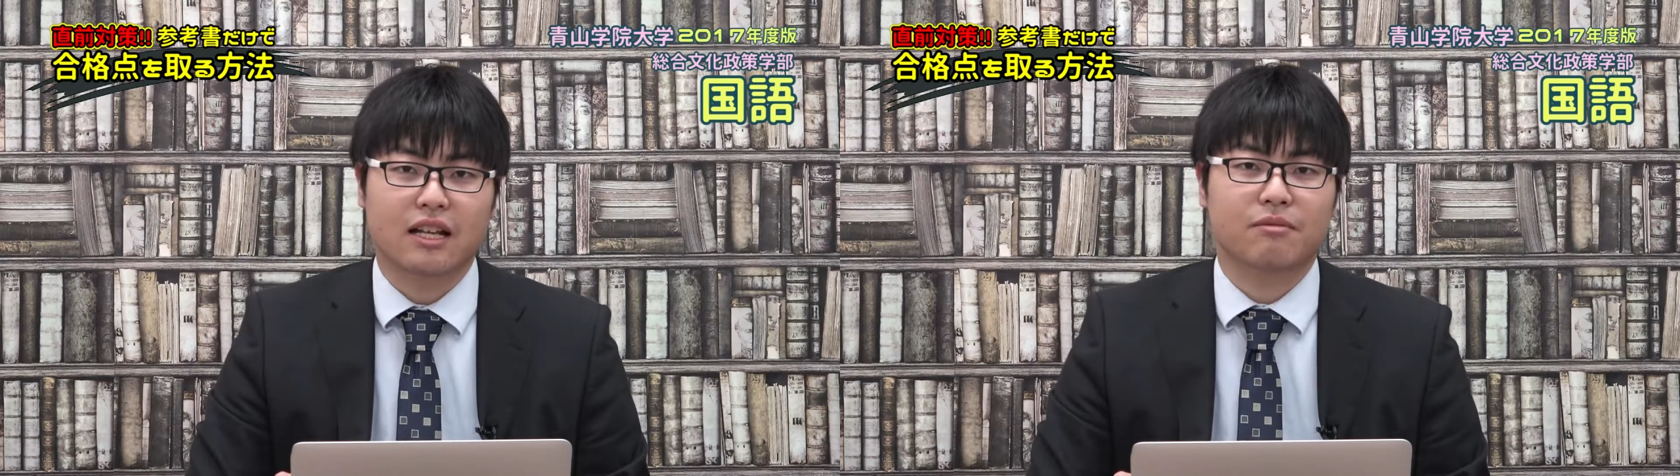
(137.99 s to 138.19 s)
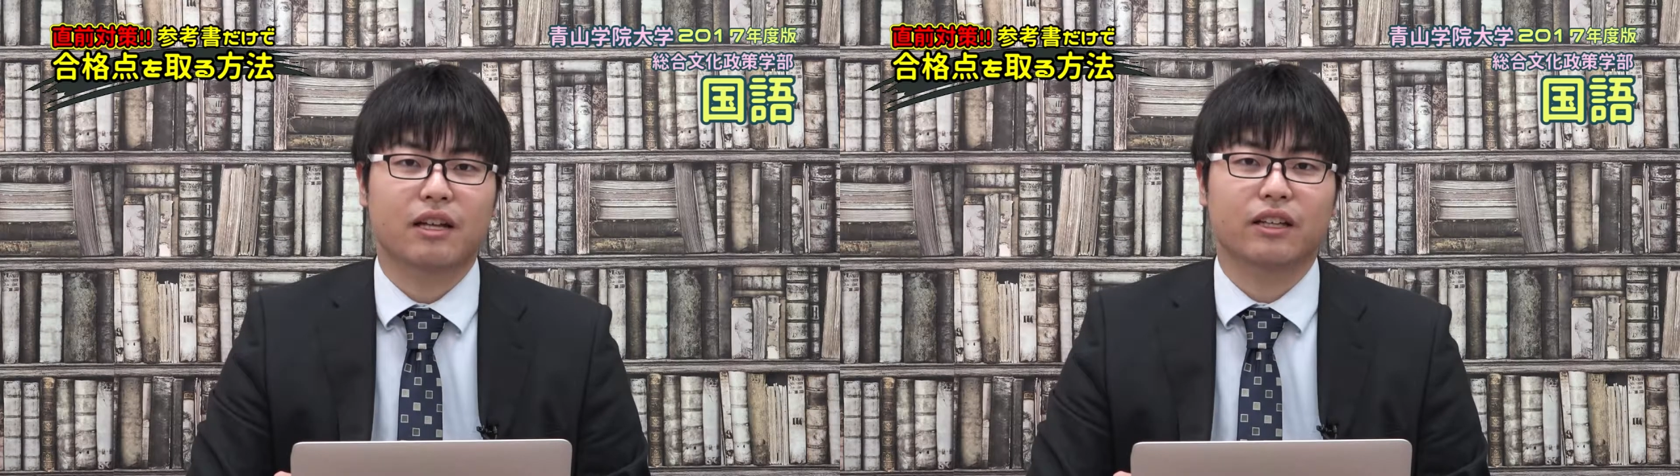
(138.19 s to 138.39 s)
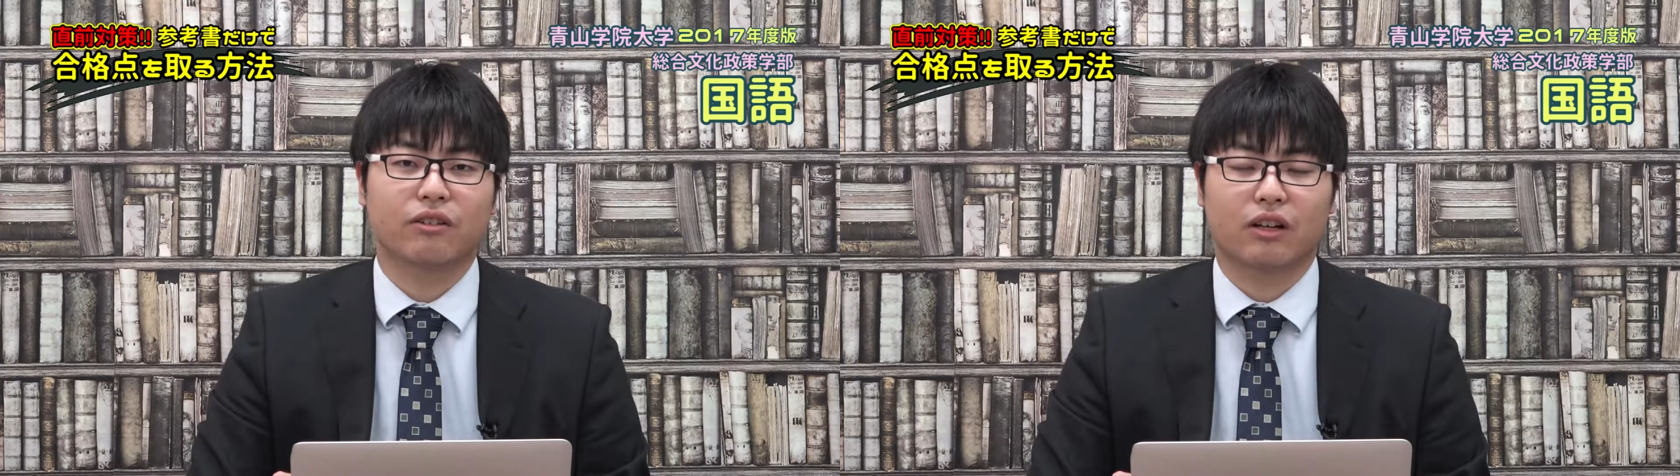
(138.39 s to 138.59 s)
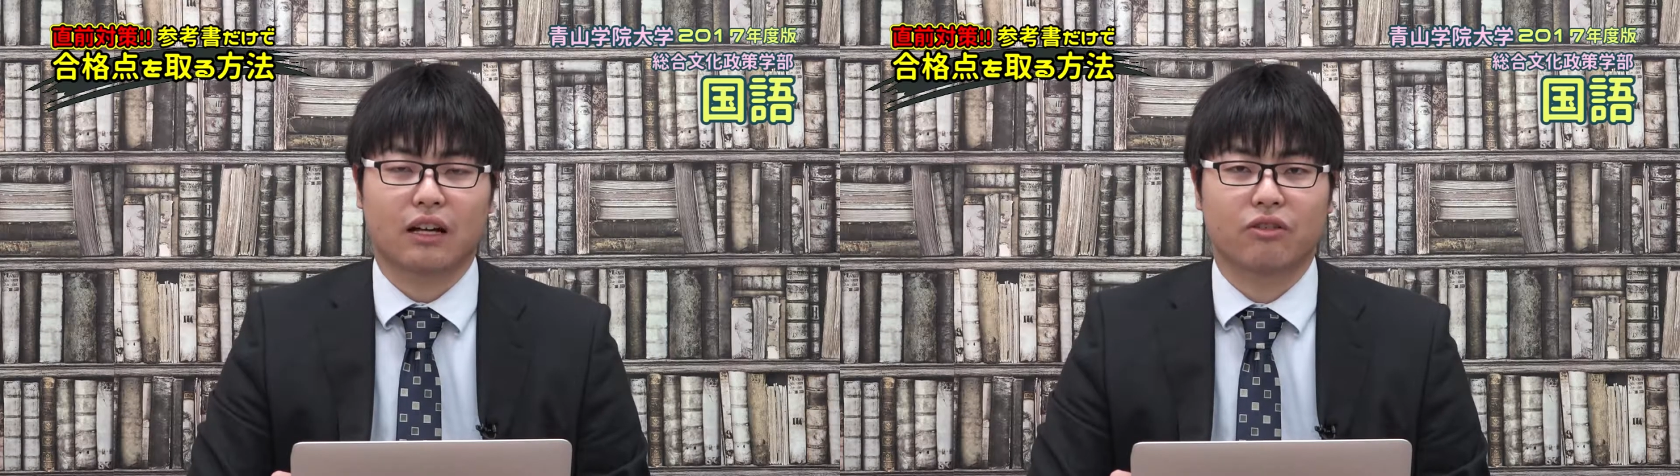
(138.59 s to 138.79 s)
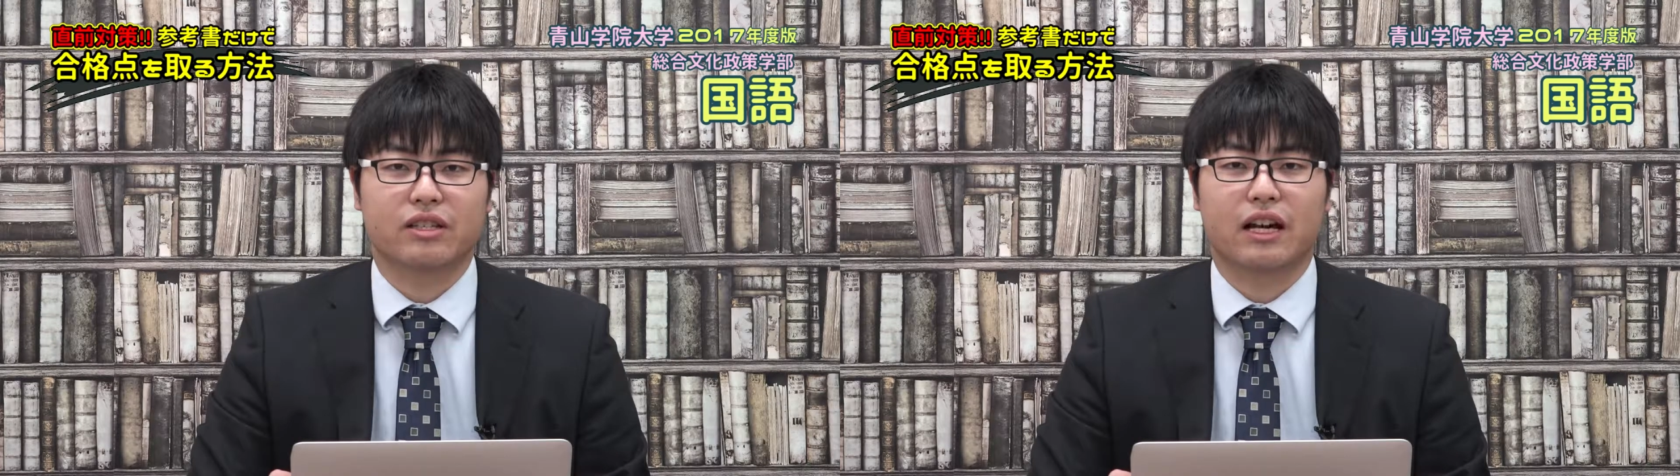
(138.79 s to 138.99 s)
集まってくる
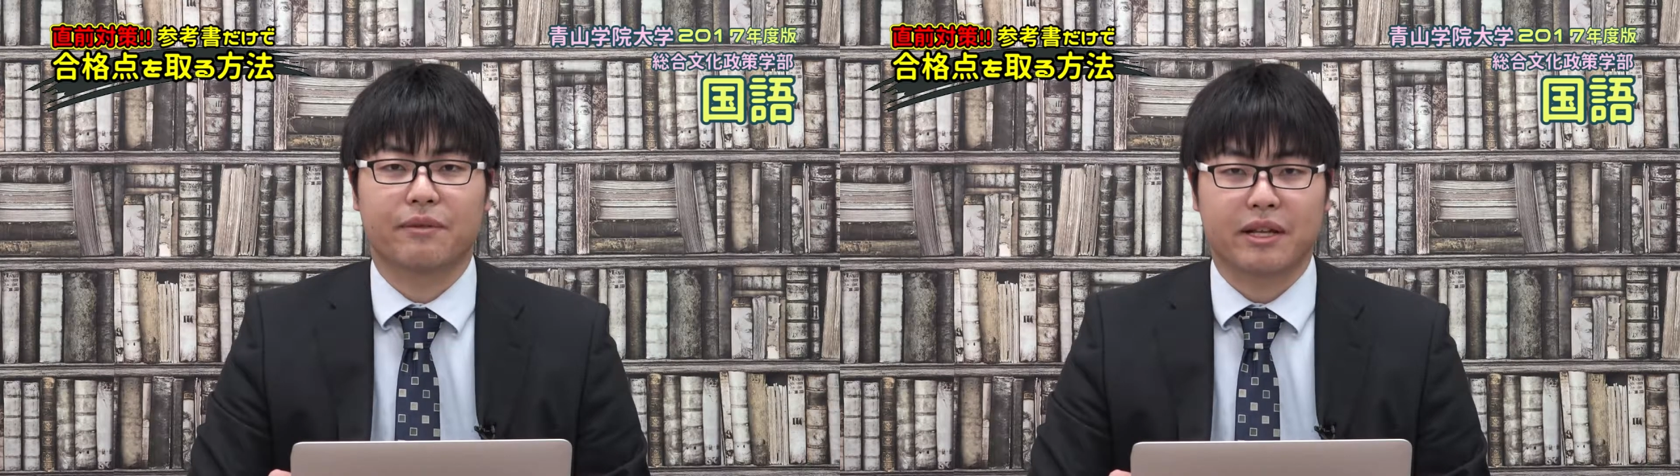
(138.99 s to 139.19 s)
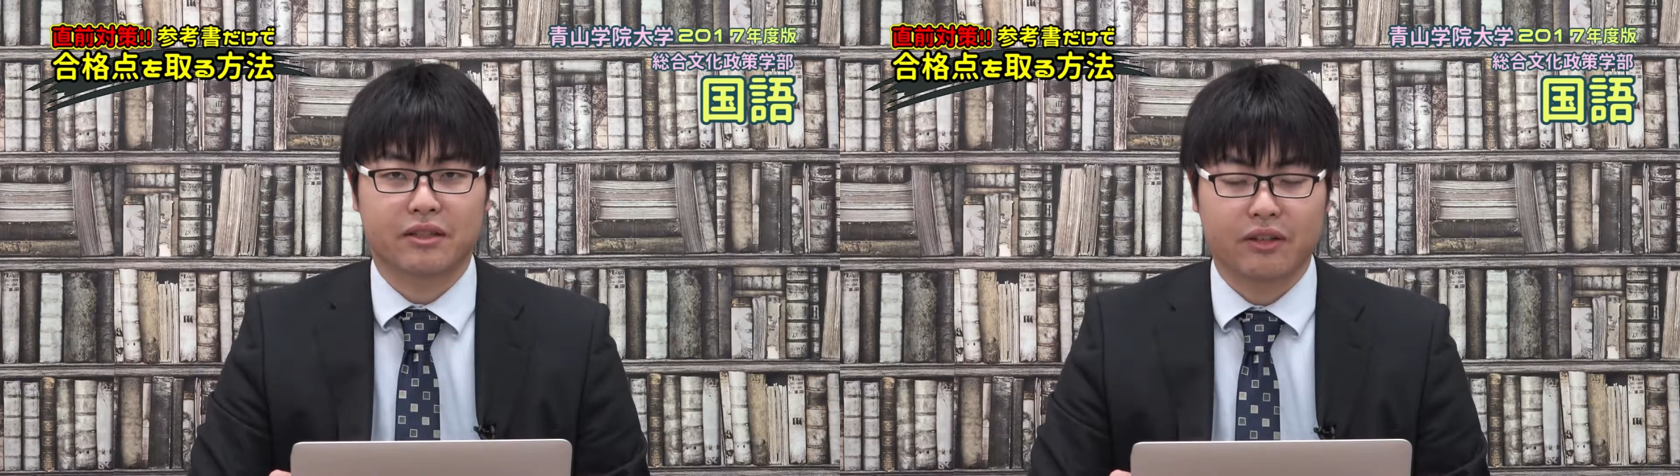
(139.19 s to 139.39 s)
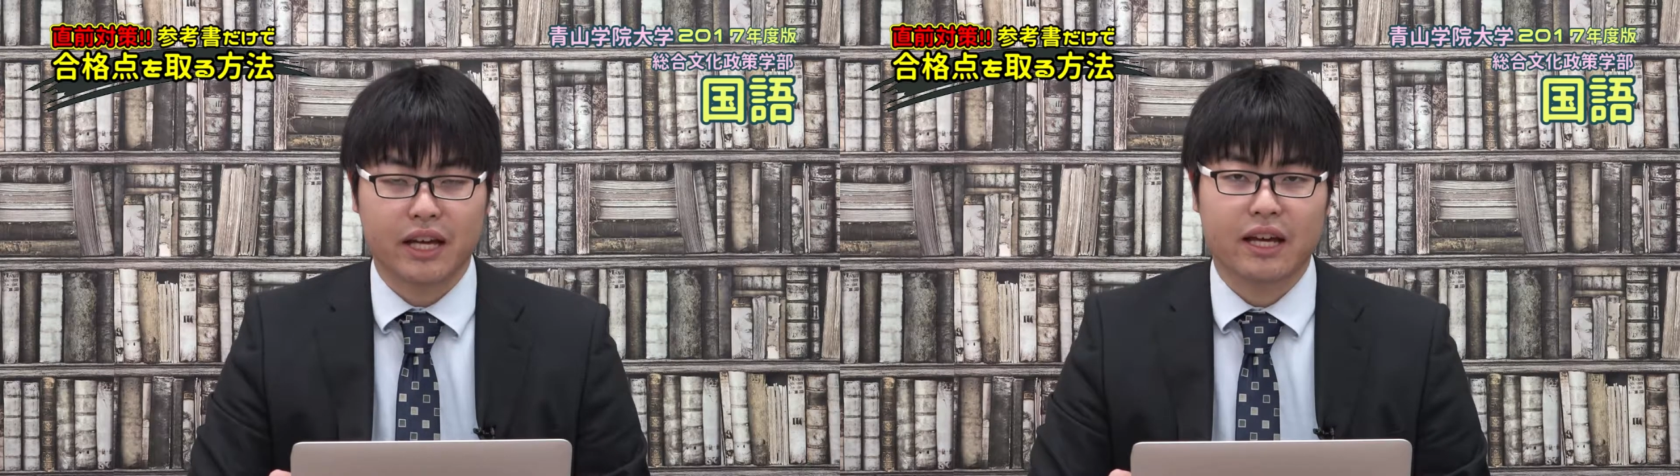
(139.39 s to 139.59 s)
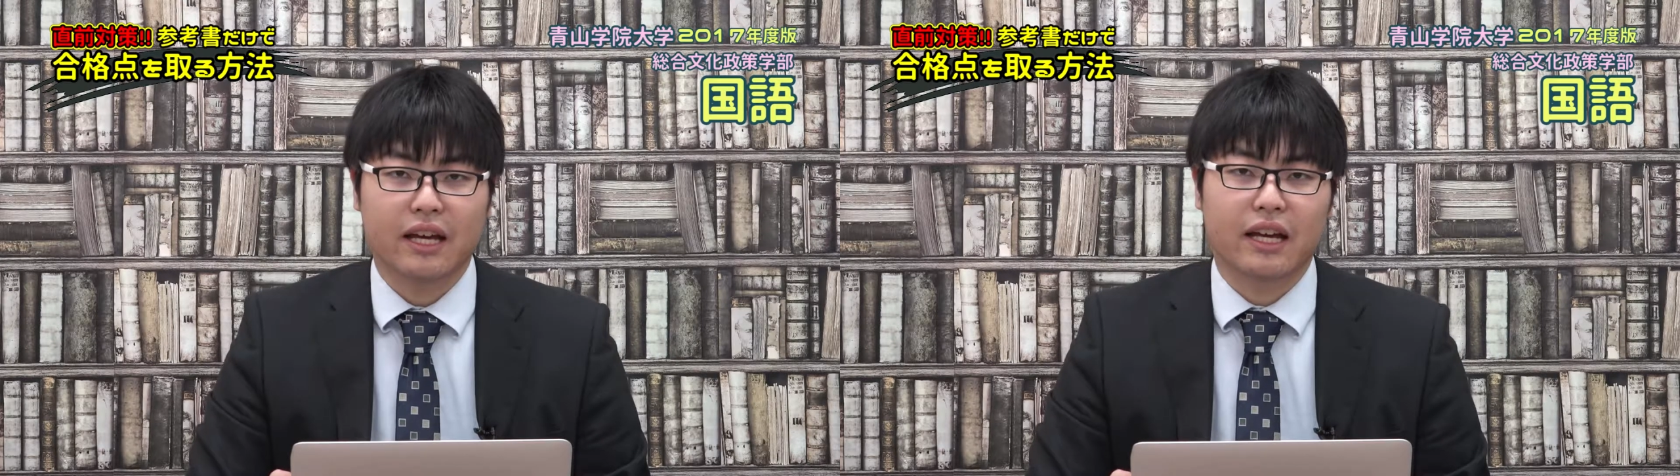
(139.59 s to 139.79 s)
可能性がありますので、